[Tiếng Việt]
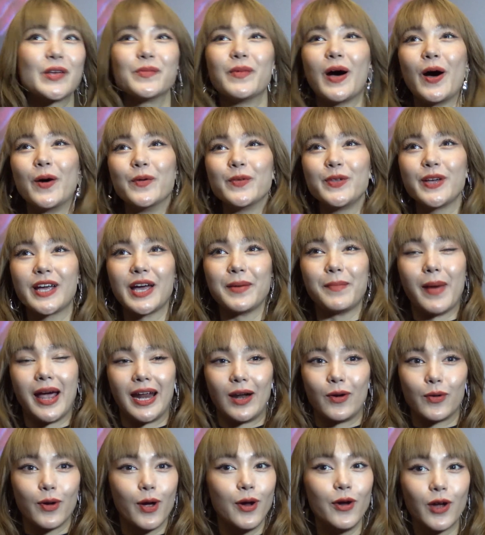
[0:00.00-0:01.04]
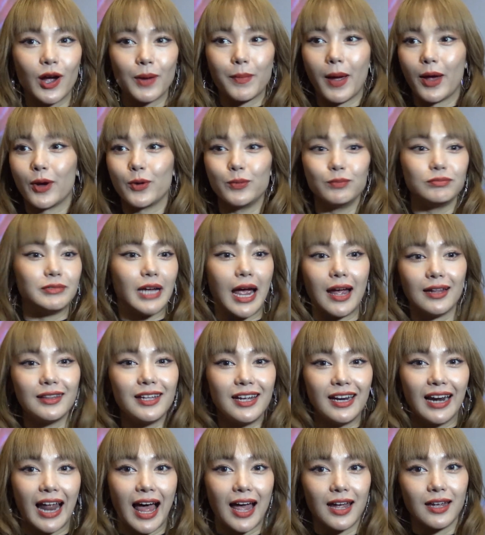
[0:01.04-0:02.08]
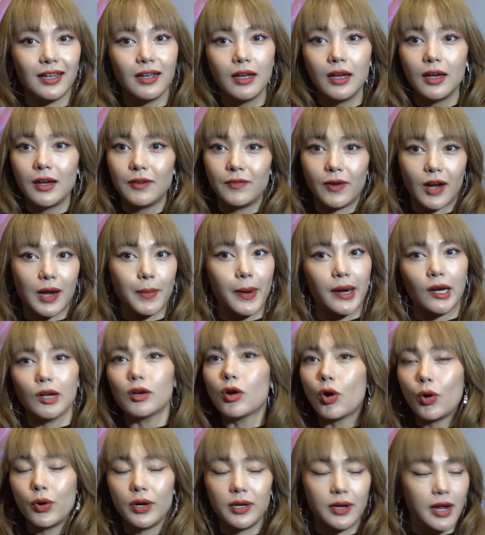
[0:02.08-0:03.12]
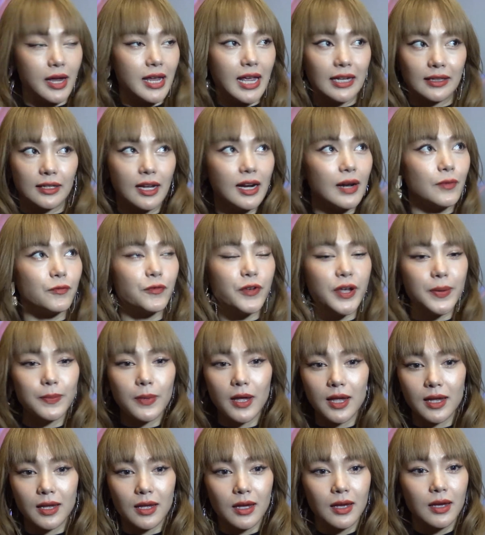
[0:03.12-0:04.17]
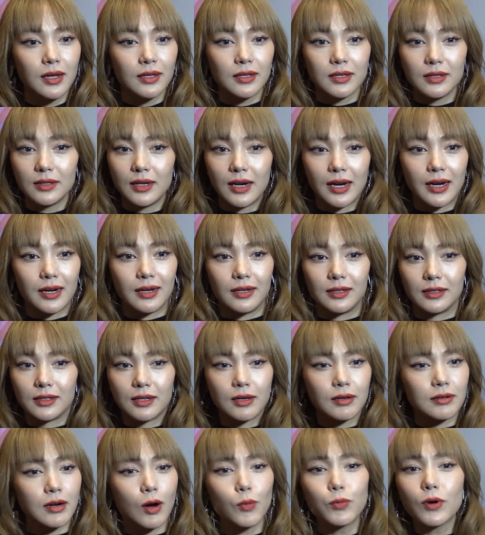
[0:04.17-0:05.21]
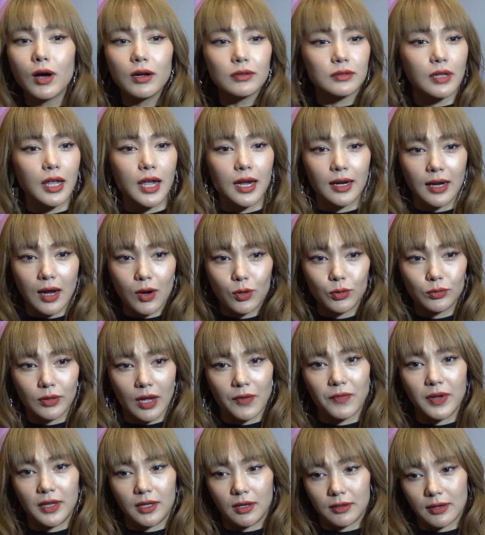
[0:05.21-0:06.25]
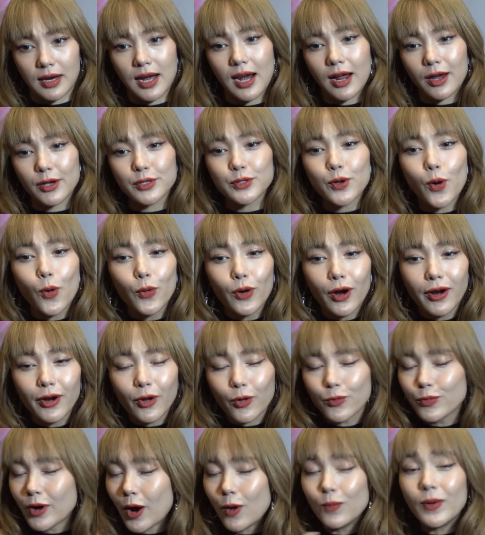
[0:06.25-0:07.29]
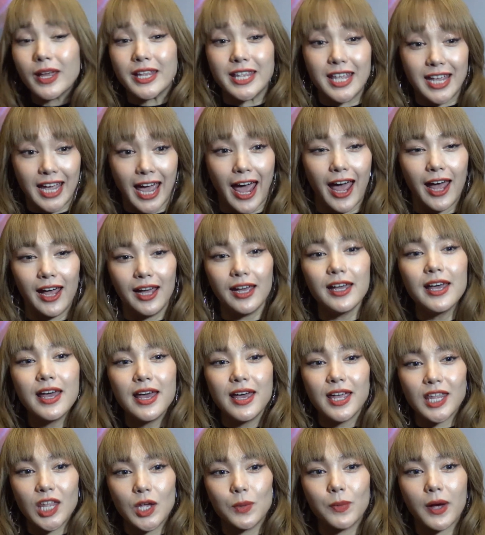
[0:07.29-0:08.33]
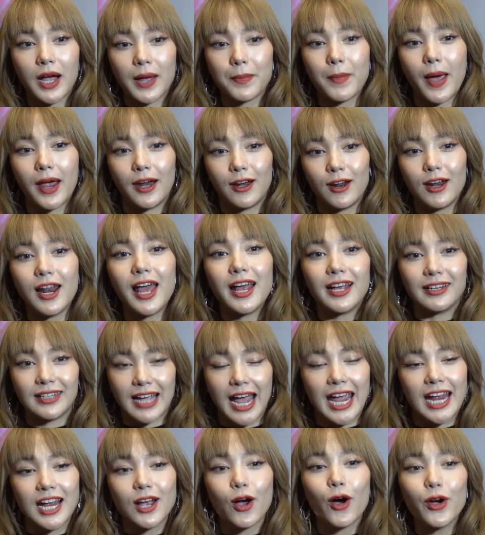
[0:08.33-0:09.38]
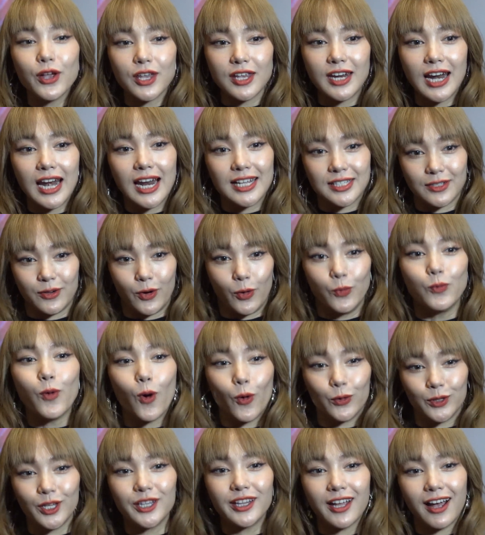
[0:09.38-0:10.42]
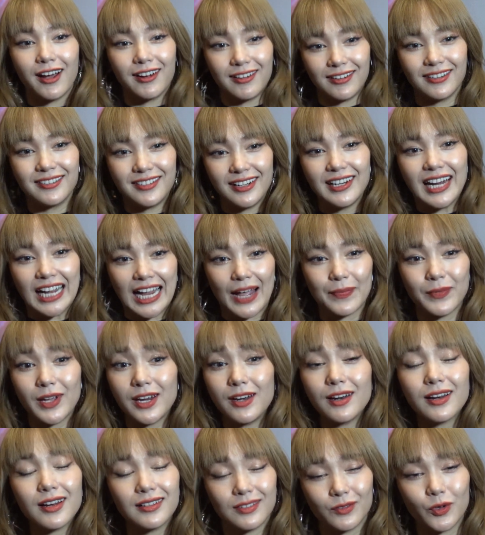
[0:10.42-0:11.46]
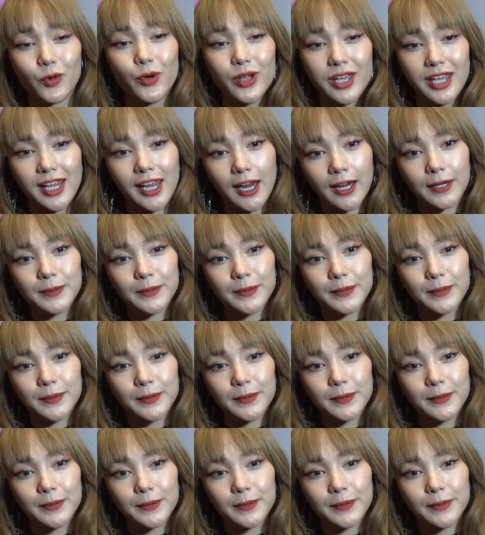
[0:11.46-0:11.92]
nhưng mà hầu như các bạn nào đến đó các bạn cũng trả tiền lại và các bạn nói thôi để dành tiền làm phim đi chứ ừ. là không cần tiền đâu tại vì thực ra là cái số đó nó cũng không là gì cả ừ. nhưng mà các bạn nói là hãy coi như đây là sự ủng hộ tinh thần nên là cảm thấy rất là quý